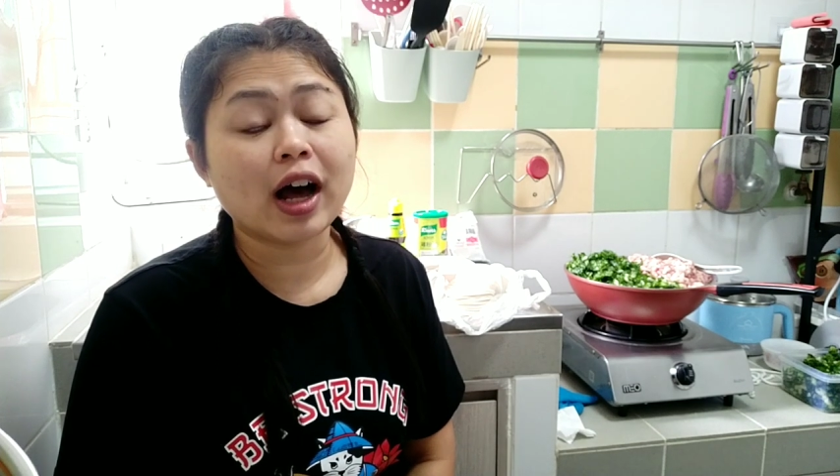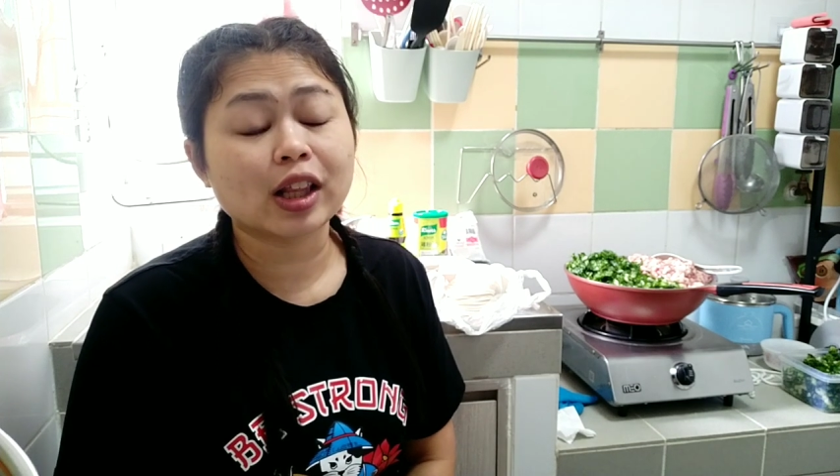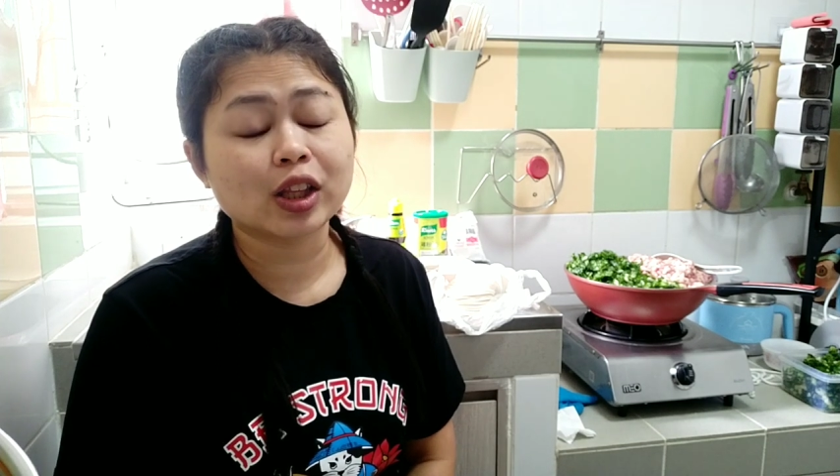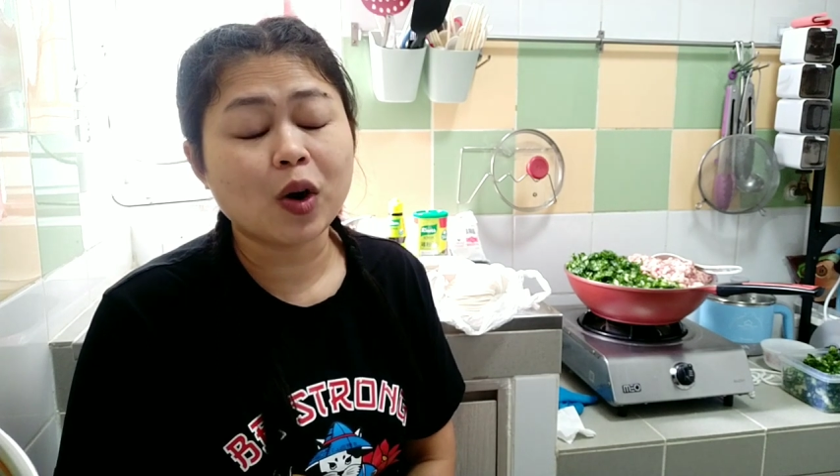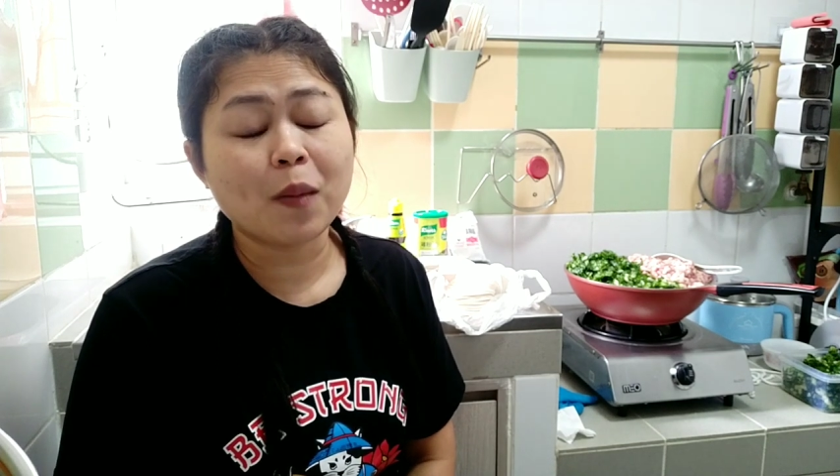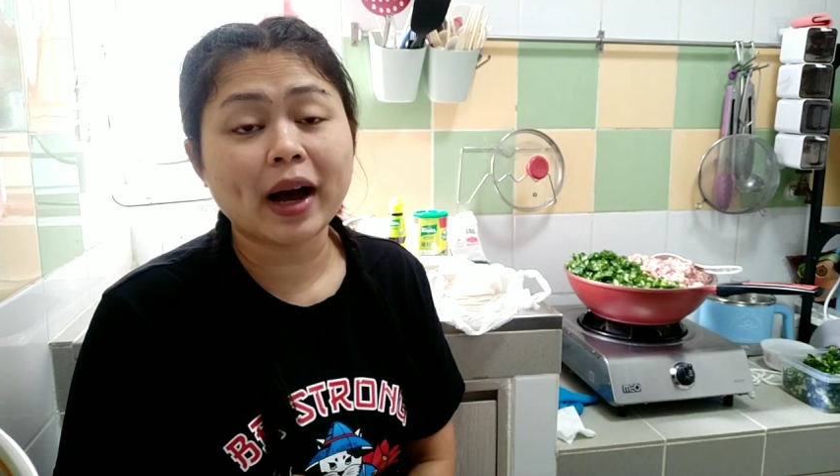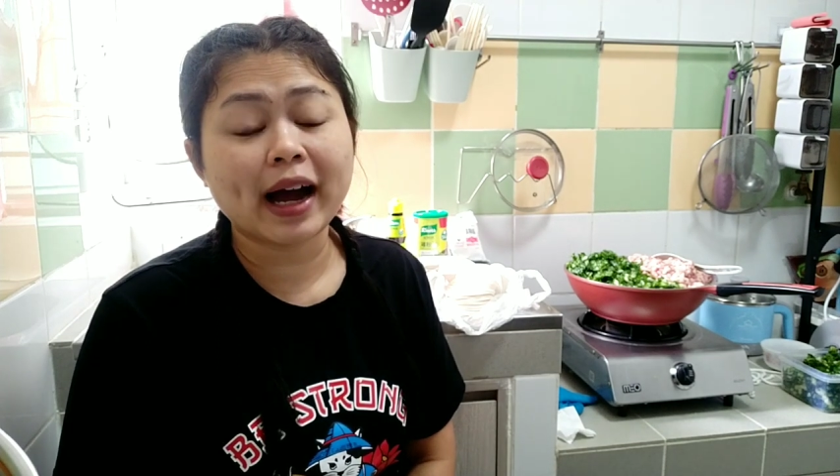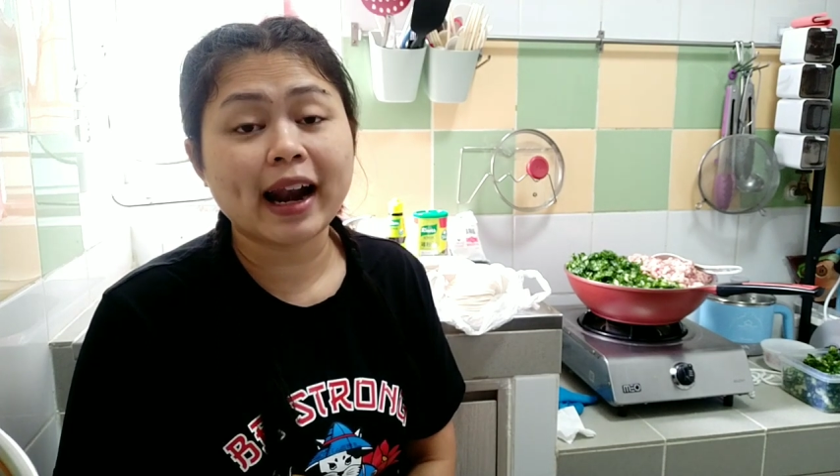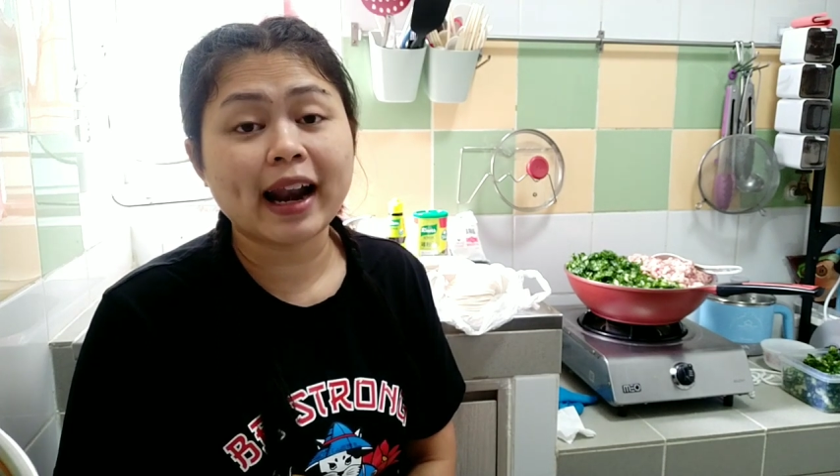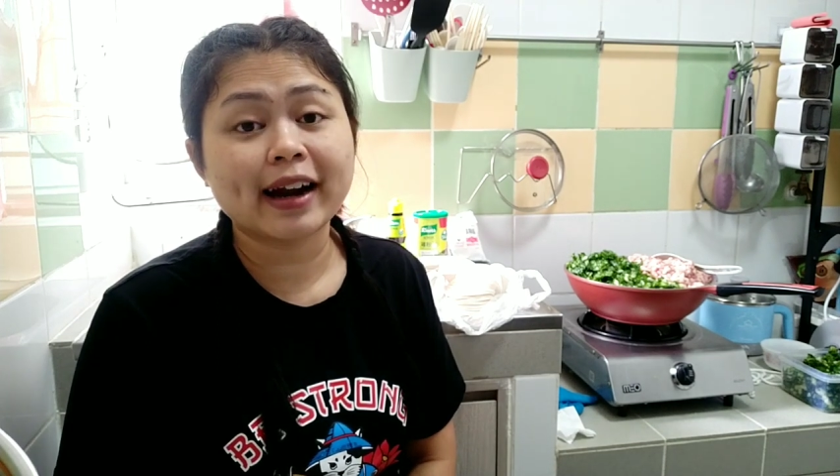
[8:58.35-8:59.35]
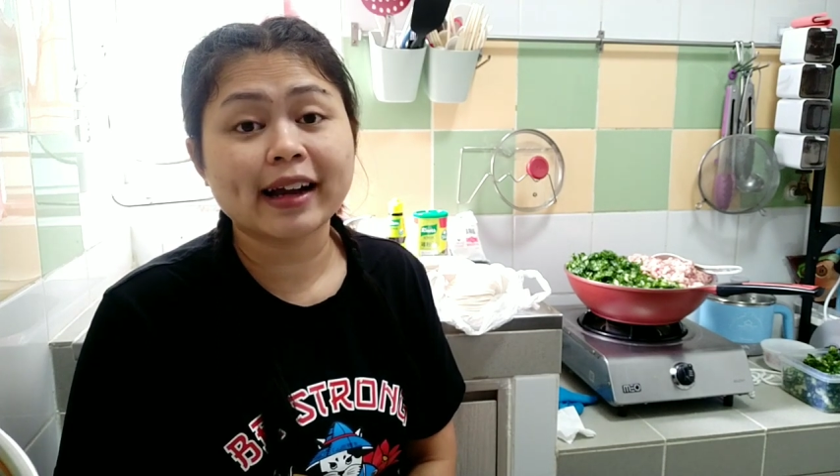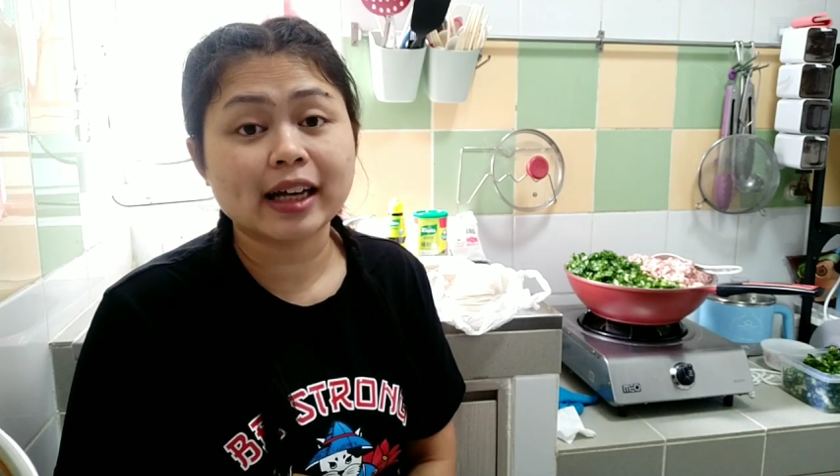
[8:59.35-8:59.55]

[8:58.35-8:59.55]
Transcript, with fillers: atau makanan